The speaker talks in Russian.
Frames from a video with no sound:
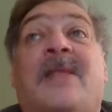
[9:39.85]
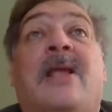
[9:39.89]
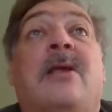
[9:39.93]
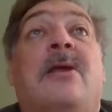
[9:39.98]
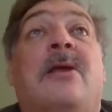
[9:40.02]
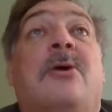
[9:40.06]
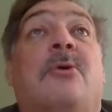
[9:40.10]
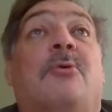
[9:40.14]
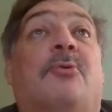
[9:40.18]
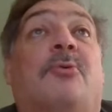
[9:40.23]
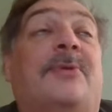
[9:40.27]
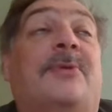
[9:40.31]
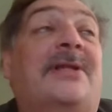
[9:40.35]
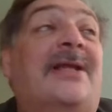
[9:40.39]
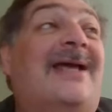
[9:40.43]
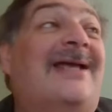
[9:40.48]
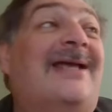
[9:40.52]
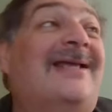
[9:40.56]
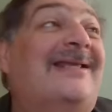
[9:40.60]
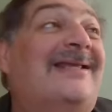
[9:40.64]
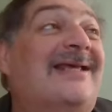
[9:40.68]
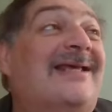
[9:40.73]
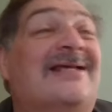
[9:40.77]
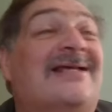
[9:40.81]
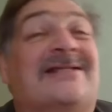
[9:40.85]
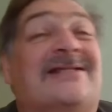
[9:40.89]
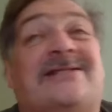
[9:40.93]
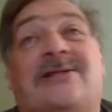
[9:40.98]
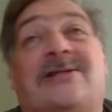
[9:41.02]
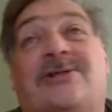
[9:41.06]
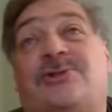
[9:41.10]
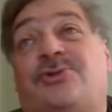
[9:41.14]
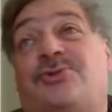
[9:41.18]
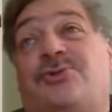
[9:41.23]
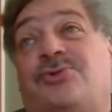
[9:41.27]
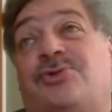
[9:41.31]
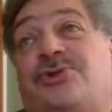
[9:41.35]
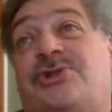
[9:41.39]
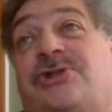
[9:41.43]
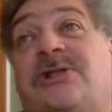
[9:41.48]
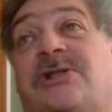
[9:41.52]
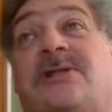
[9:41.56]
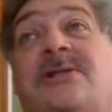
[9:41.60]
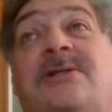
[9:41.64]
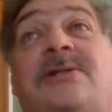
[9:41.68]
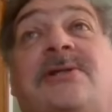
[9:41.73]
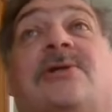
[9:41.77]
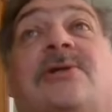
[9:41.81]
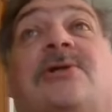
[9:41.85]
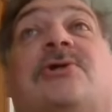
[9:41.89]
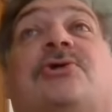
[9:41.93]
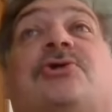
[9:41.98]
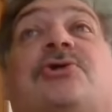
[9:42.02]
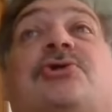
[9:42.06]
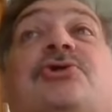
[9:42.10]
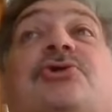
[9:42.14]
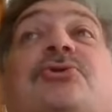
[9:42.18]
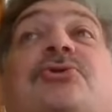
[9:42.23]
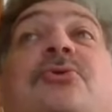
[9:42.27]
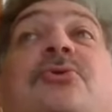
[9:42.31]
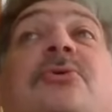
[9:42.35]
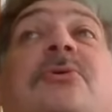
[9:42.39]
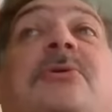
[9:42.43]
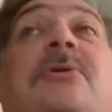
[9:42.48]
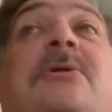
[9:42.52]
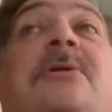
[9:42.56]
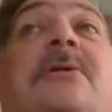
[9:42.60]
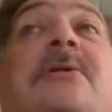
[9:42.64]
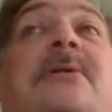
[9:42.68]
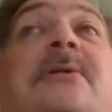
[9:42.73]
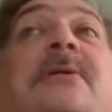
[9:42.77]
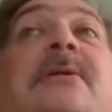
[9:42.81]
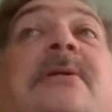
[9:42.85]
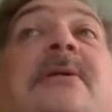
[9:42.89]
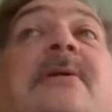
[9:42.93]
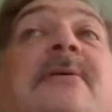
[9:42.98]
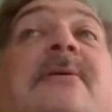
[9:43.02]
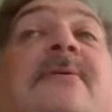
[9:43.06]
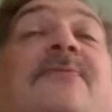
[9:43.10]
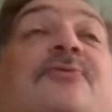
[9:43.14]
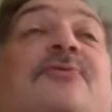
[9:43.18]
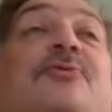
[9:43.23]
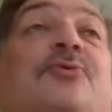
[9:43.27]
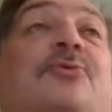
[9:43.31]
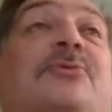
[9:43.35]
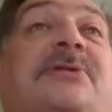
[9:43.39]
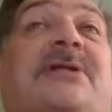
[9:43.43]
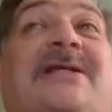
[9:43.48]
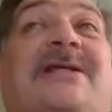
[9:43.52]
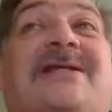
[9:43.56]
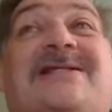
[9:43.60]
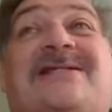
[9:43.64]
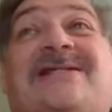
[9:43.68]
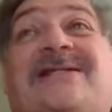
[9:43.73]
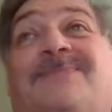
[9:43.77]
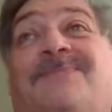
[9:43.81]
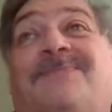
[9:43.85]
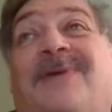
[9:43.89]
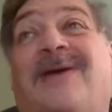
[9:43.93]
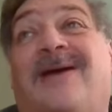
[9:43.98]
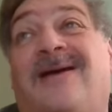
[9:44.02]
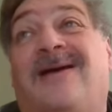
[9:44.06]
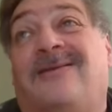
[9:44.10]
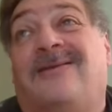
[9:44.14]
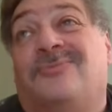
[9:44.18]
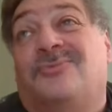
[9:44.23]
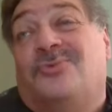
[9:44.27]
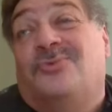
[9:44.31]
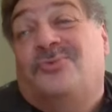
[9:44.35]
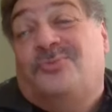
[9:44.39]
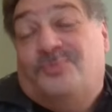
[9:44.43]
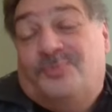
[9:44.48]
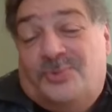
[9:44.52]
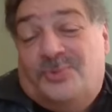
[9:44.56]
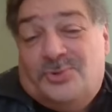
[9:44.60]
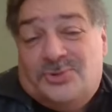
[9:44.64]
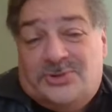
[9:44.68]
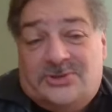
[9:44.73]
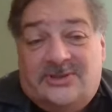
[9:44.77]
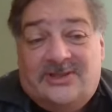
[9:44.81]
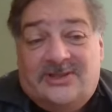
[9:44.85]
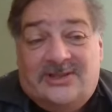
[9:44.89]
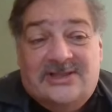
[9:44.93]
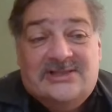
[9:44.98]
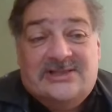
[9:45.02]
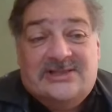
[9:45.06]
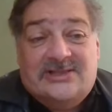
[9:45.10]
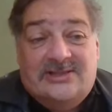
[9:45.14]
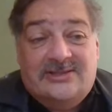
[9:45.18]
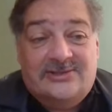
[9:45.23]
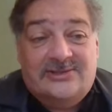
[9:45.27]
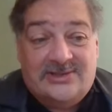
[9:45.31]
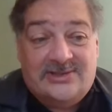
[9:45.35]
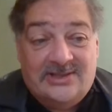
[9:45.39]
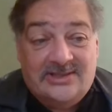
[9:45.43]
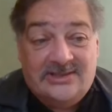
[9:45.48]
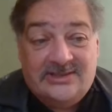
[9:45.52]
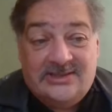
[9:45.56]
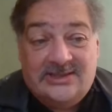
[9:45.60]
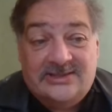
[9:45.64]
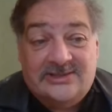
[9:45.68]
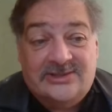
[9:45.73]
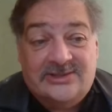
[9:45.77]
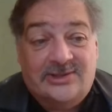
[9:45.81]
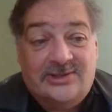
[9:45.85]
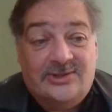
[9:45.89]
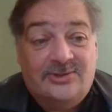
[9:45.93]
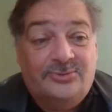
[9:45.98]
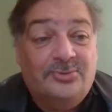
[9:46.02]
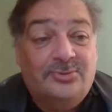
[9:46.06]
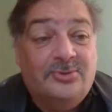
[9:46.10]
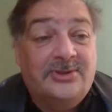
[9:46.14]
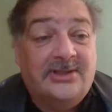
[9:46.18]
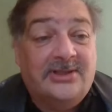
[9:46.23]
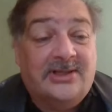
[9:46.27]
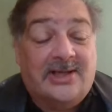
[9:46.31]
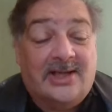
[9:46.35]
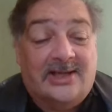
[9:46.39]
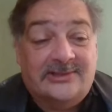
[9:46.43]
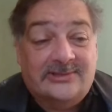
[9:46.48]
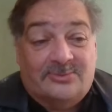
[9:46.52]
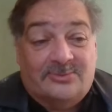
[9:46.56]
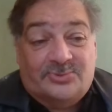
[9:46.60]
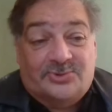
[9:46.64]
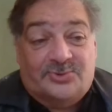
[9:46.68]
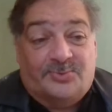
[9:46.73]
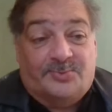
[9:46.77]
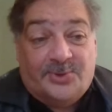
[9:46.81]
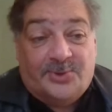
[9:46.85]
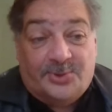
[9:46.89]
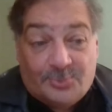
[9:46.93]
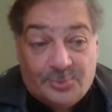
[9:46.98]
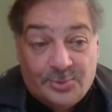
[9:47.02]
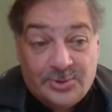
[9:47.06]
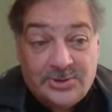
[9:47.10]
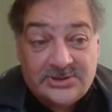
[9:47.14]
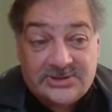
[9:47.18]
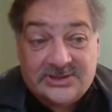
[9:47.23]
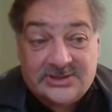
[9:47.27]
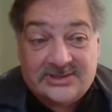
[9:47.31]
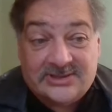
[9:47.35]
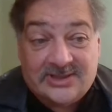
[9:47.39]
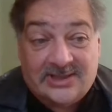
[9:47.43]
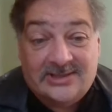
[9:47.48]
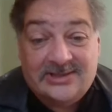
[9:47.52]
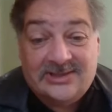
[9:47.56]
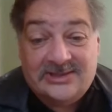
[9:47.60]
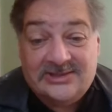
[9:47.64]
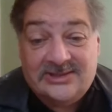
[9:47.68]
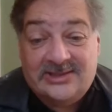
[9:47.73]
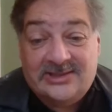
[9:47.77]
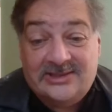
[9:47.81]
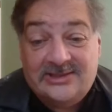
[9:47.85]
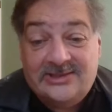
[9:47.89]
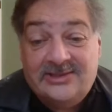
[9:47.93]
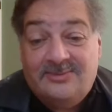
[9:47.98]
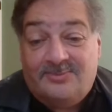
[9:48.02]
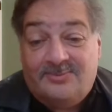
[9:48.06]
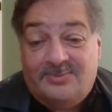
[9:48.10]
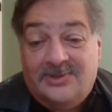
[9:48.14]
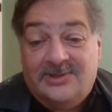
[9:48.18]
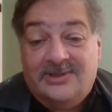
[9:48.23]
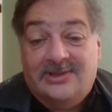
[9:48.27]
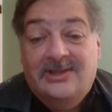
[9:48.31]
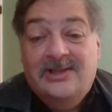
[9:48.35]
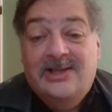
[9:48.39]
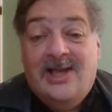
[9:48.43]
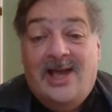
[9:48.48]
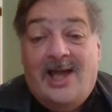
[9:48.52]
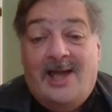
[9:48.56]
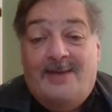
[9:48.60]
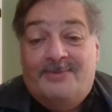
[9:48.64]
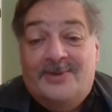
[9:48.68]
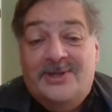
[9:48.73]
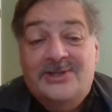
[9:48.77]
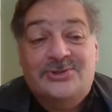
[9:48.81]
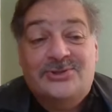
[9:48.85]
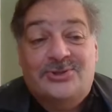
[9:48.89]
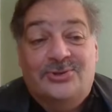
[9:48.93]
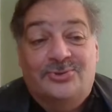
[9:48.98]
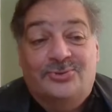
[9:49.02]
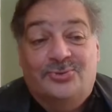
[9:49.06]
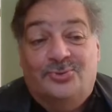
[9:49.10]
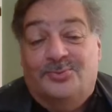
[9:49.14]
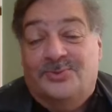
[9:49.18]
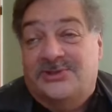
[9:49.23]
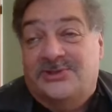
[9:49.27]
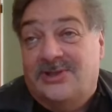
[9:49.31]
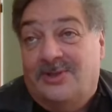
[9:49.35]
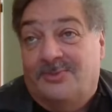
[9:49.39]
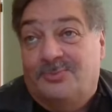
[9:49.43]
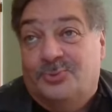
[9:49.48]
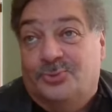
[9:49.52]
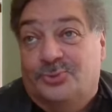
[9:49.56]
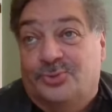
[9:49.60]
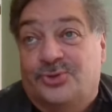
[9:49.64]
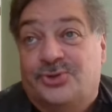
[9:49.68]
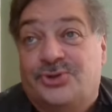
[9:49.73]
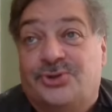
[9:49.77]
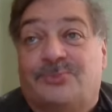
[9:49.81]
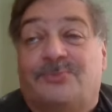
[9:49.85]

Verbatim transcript: У меня есть ощущение, что э, внутри себя, ну просто если следить за риторикой, а нам же приходится за ней следить, мы обязаны думать о будущем.